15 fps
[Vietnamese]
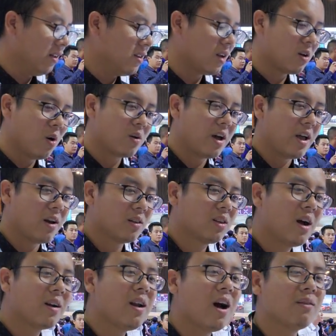nhiệt độ đấy nó
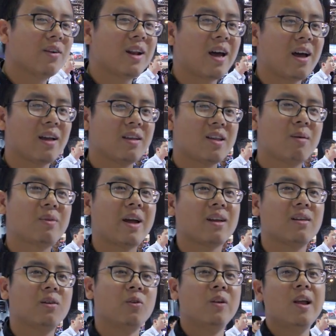tương đương với lại nham thạch
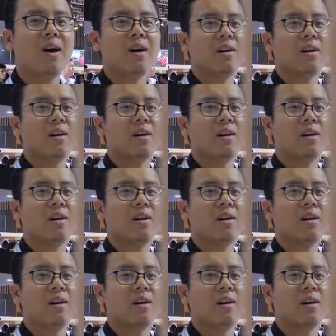núi lửa